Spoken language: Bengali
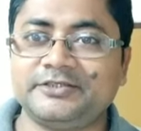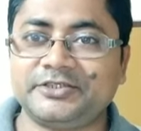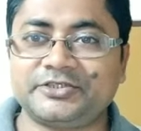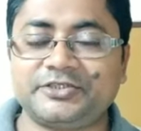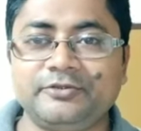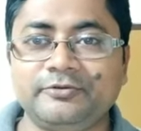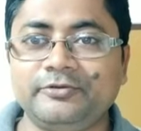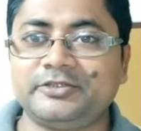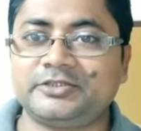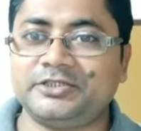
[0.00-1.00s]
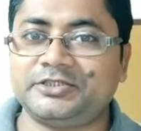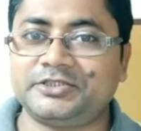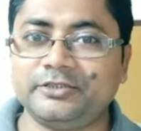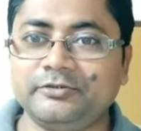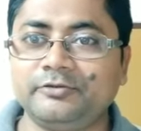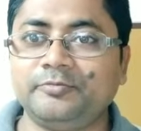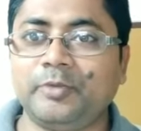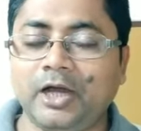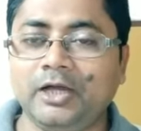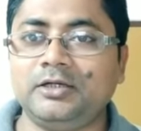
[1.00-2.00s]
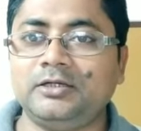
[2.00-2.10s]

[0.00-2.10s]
যে স্টিল উল সেই উল বা